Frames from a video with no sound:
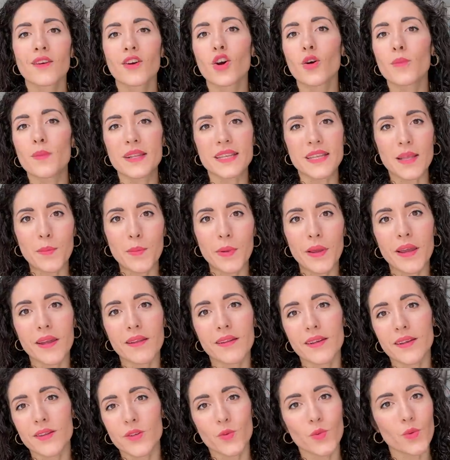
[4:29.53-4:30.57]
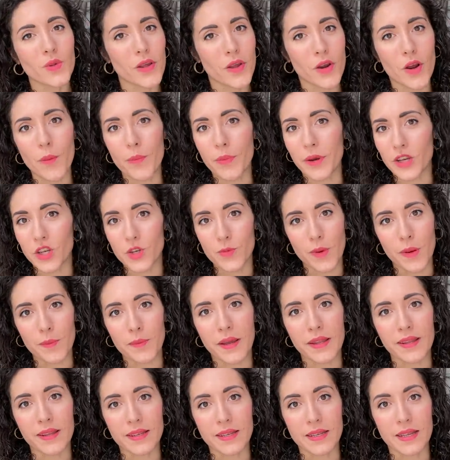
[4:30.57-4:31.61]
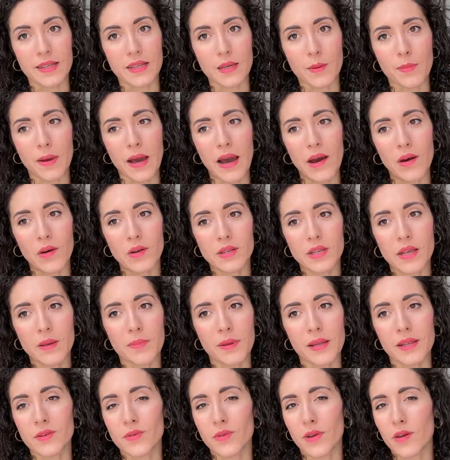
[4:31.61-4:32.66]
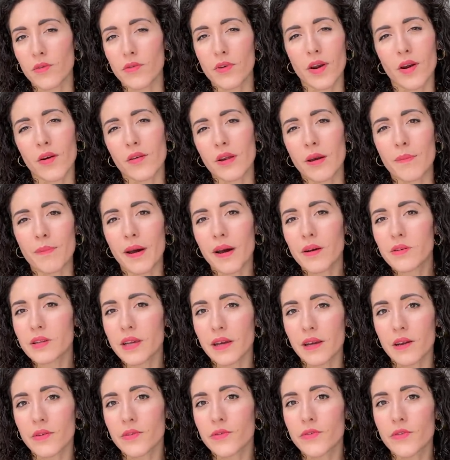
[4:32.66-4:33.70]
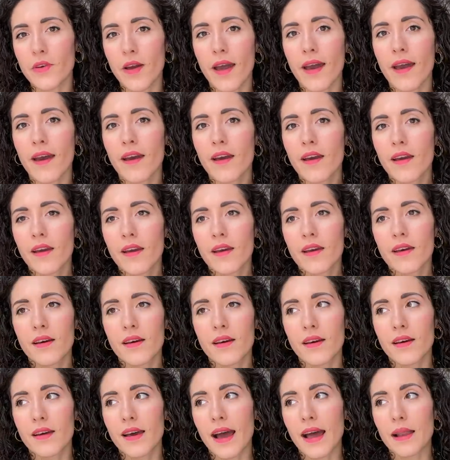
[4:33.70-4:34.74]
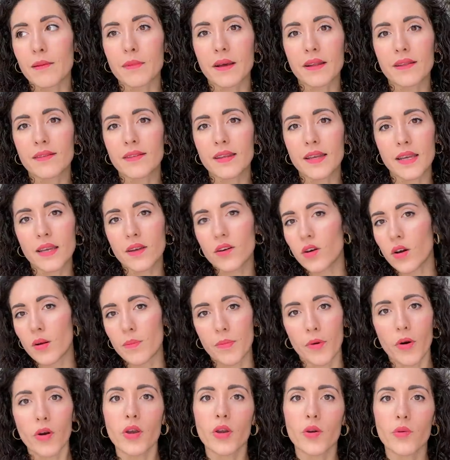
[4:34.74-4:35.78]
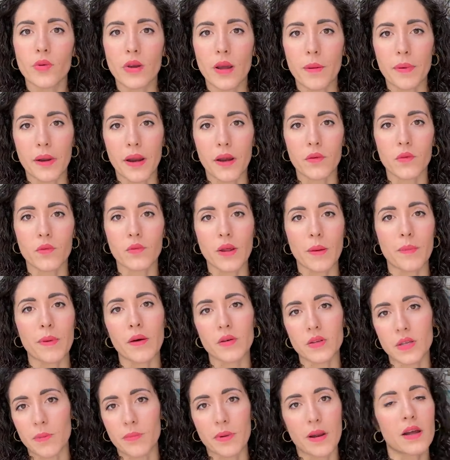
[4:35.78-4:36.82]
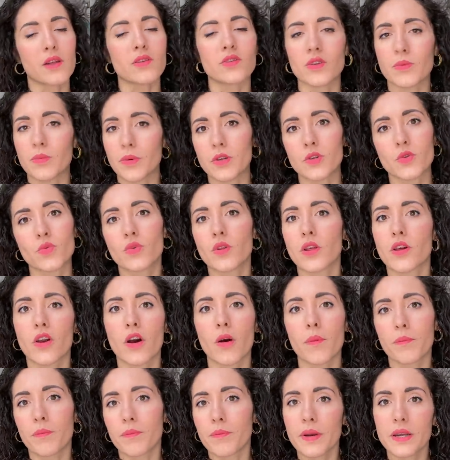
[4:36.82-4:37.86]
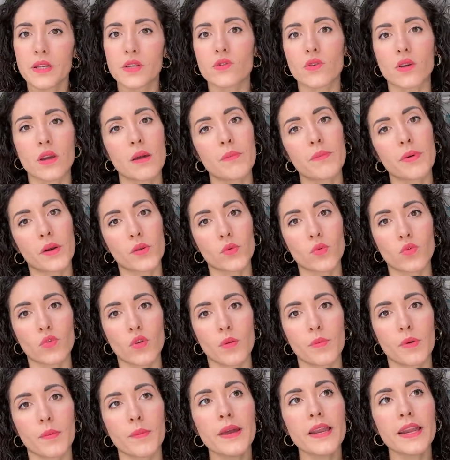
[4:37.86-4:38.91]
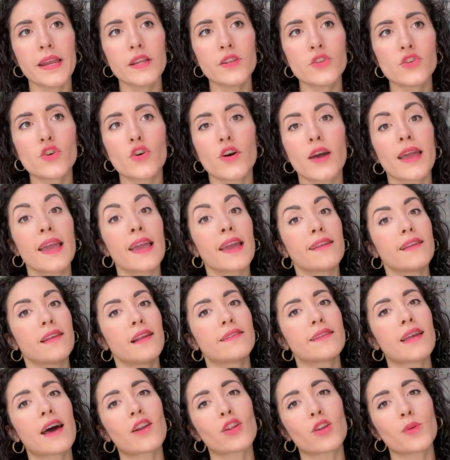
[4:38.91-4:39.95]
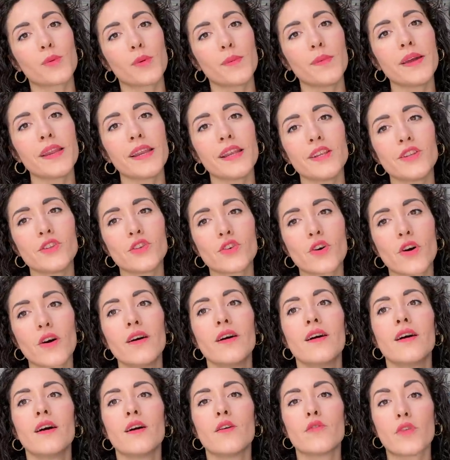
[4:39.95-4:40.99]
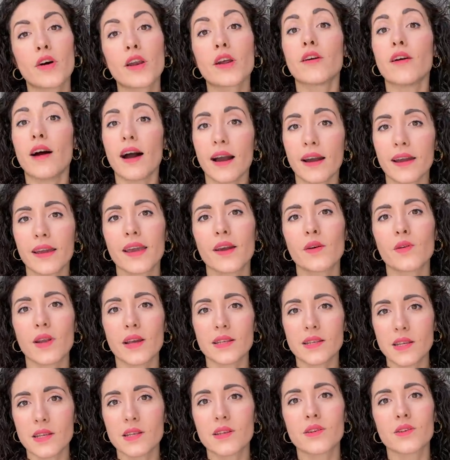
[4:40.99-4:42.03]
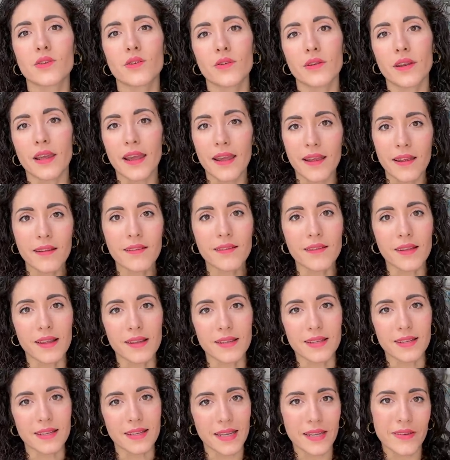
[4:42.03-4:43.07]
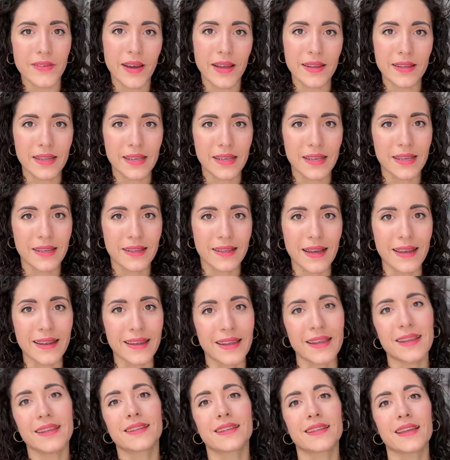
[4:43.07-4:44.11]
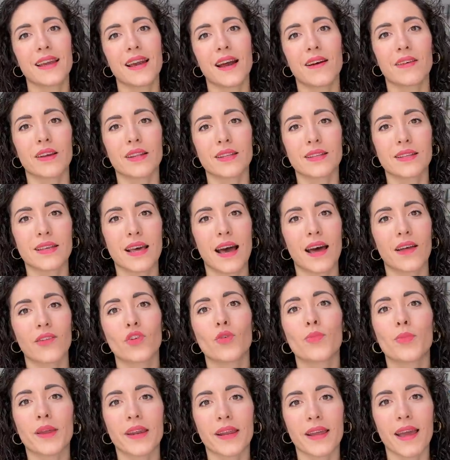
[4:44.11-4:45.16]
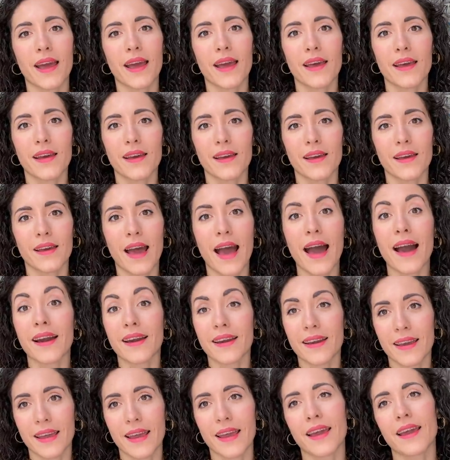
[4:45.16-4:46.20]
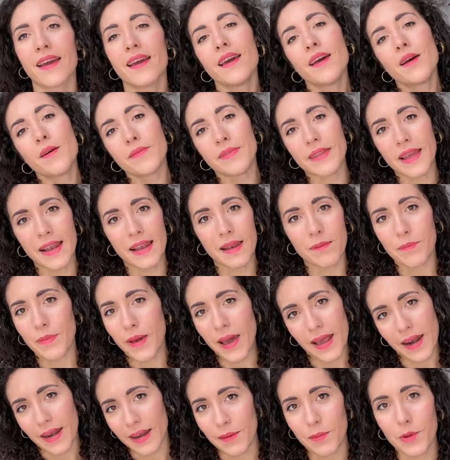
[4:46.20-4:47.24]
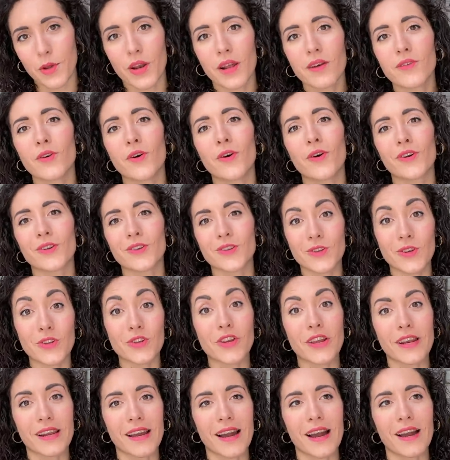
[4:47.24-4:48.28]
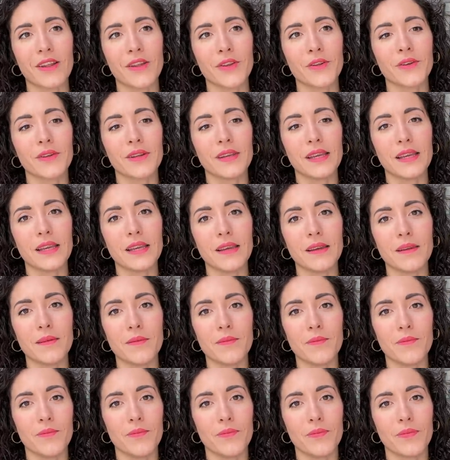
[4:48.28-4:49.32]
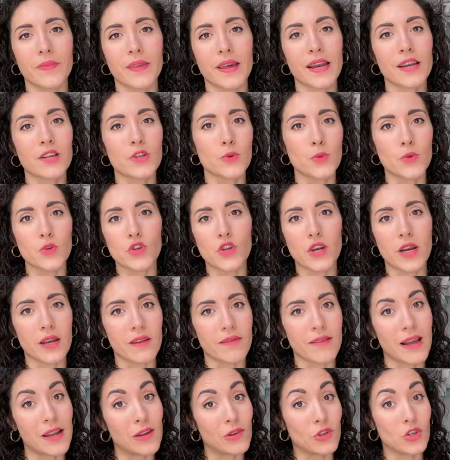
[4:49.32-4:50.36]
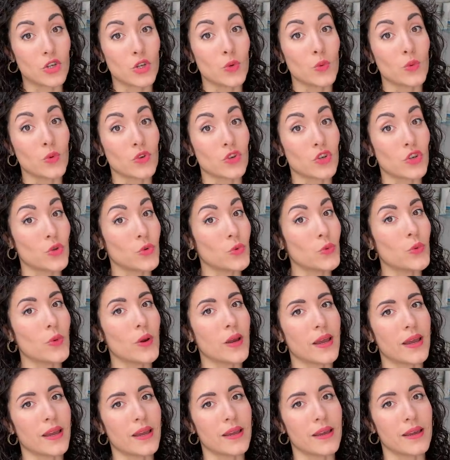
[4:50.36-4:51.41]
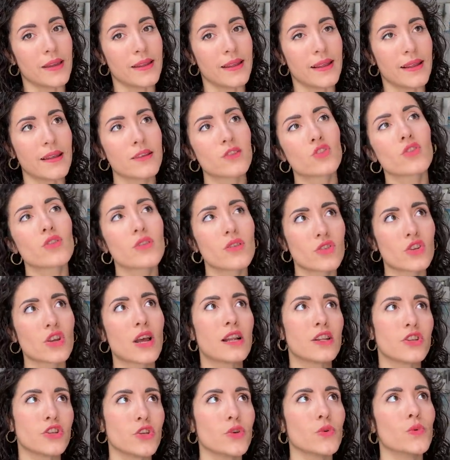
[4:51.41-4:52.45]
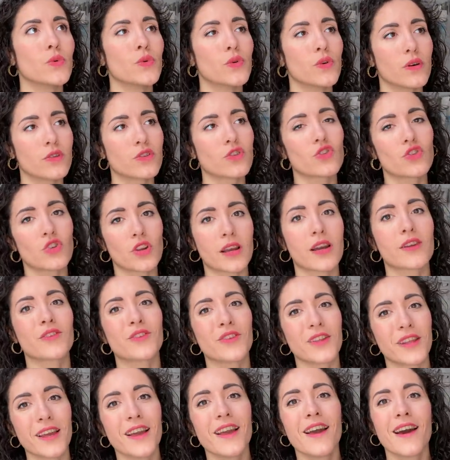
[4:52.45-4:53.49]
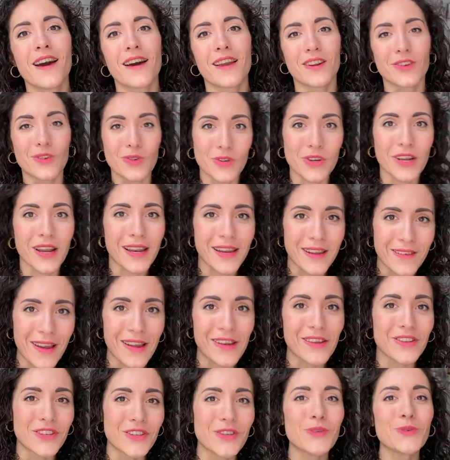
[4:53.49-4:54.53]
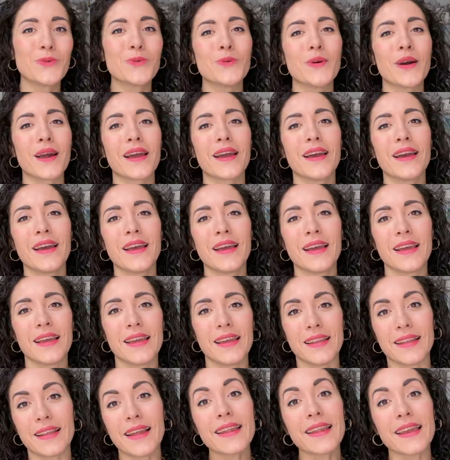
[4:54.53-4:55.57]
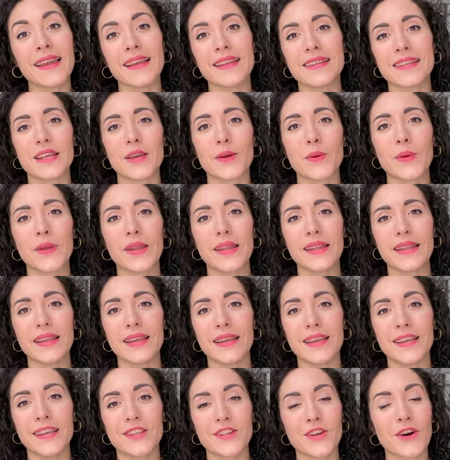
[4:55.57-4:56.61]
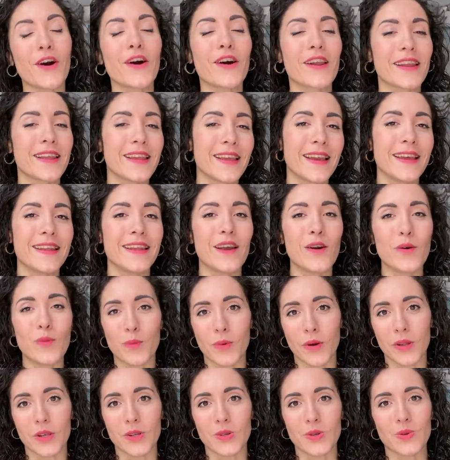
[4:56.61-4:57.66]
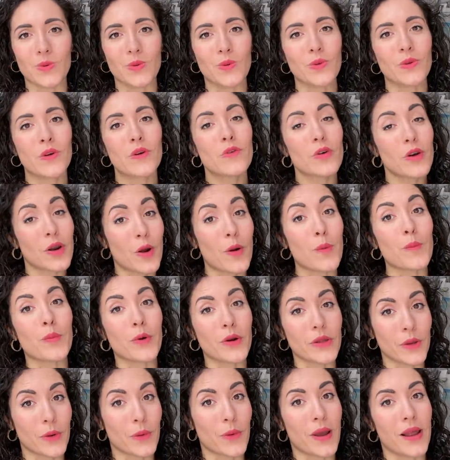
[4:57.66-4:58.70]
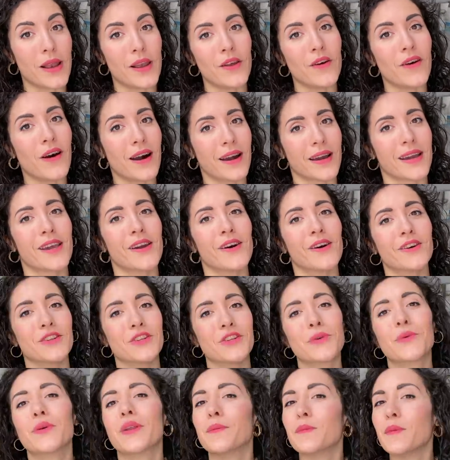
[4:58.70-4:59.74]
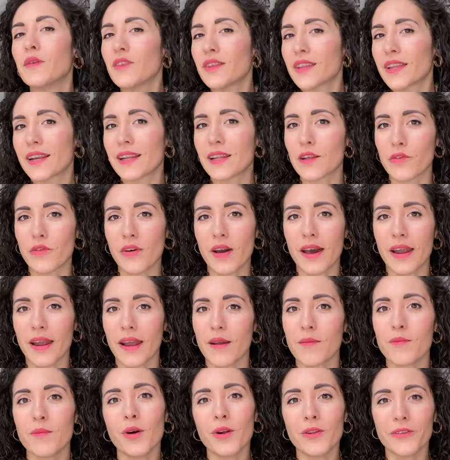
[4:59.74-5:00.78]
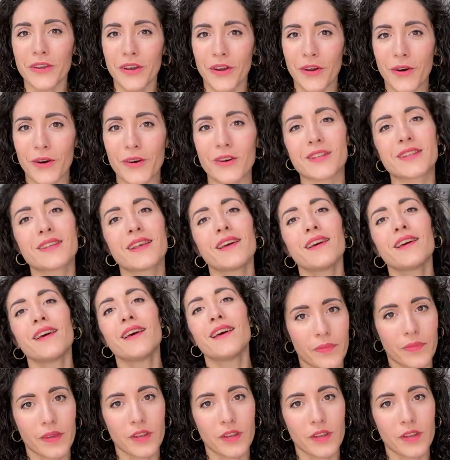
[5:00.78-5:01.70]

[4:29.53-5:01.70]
Come sapete studierò principalmente senza pause, penso che farò una pausa caffè eh, al mattino e poi una, pra- una pausa pranzo, poi studierò pressoché per tutto il pomeriggio e nel tardo pomeriggio farò anche una sessione intensiva di danese avanzato perché eh, anche nel, per il mio lavoro sto cercando di mh, mm, raggiungere il livello C1, C2, eh, de- sono già al C1, sto cercando di raggiungere il livello C2 in danese, quindi ciò richiede un po' di studio e farò un po' di quello anche oggi, quindi mi vedrete fare molte cose,